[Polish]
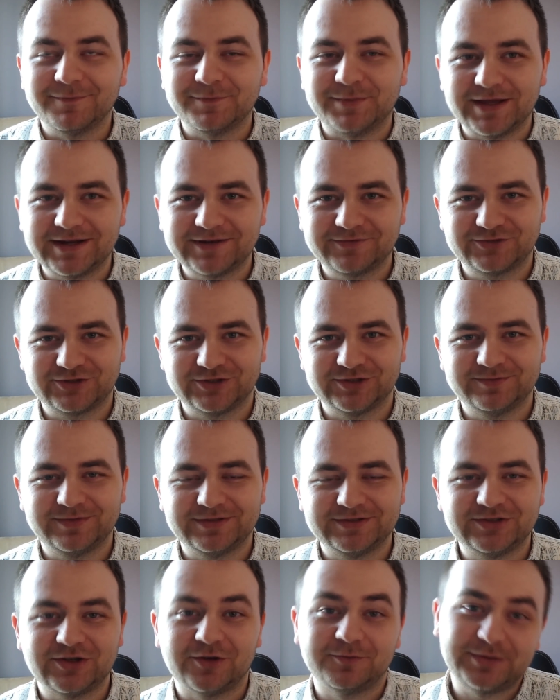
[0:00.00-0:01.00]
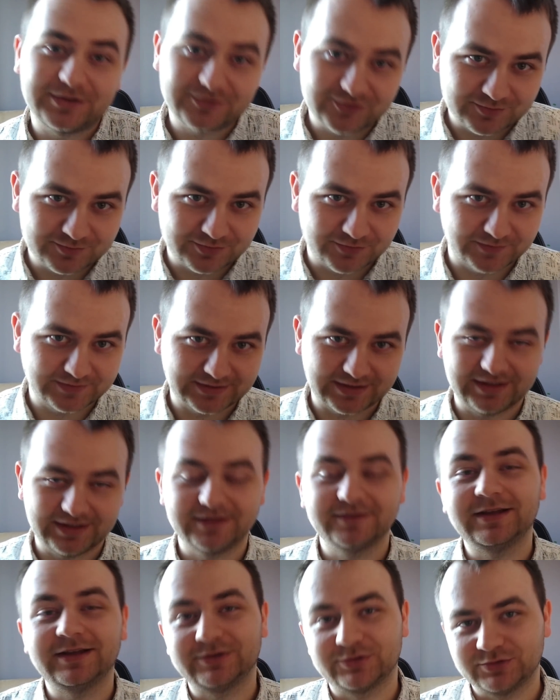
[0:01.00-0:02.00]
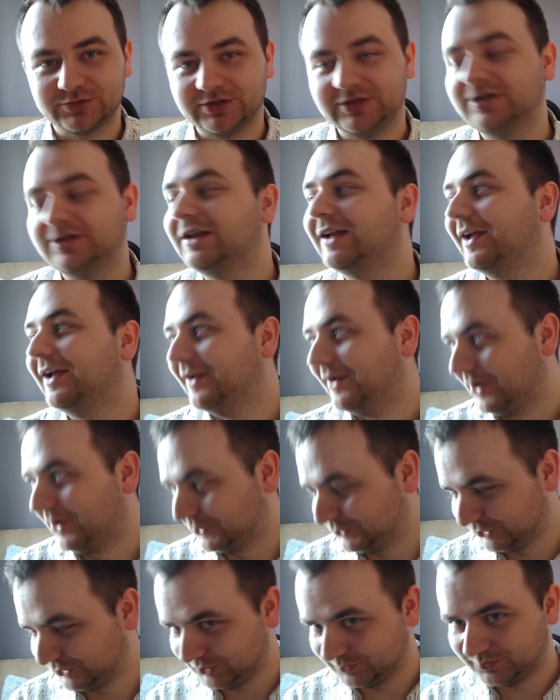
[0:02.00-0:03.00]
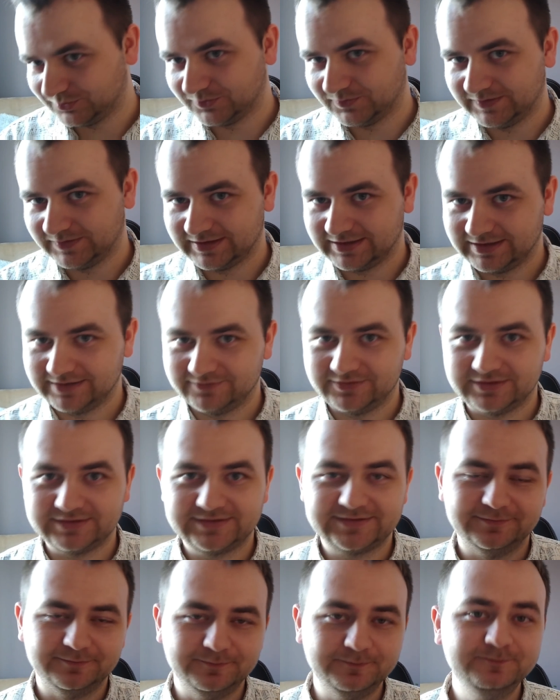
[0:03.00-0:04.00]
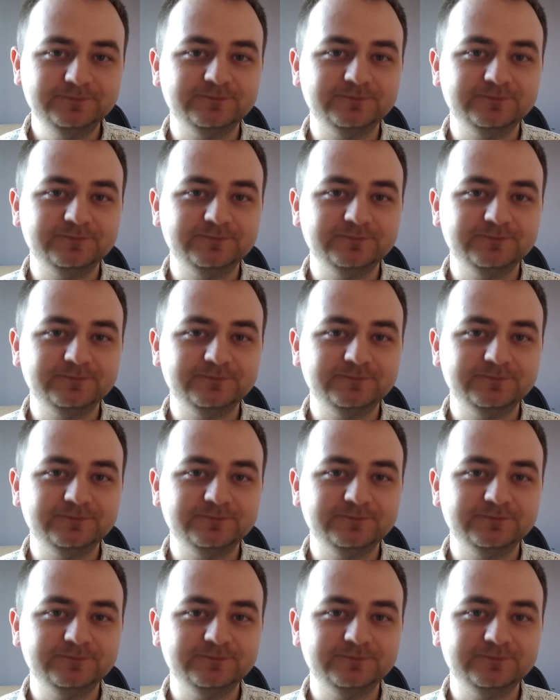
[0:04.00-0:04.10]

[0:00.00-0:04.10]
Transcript: Pierwszy będzie o pierwszym półfinale, a drugi o drugim półfinale, więc